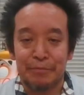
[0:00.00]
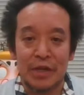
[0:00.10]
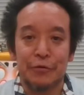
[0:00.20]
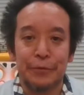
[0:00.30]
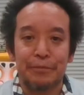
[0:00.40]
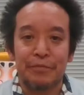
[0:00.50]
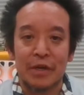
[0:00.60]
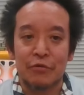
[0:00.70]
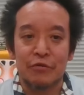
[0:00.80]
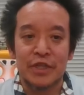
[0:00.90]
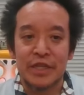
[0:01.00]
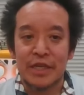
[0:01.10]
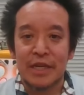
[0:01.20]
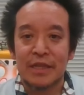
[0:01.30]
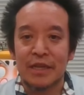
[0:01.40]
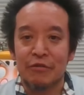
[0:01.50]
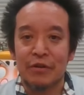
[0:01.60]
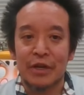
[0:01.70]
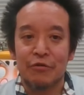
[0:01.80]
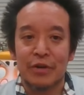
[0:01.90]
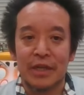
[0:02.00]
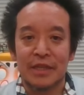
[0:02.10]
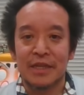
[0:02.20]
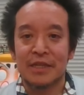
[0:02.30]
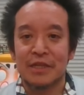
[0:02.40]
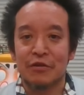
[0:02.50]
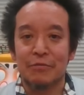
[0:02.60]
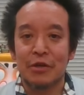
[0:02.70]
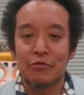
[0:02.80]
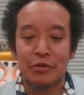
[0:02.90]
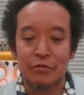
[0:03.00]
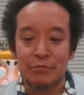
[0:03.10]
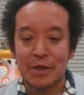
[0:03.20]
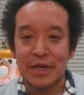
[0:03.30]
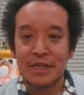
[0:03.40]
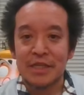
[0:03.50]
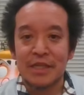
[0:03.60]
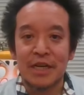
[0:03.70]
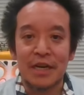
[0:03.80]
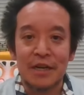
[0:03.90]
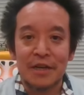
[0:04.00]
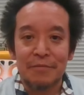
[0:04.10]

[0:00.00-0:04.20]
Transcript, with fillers: あの、まあ講師になったのは良かったんですけど、まあこれを熊谷知事が、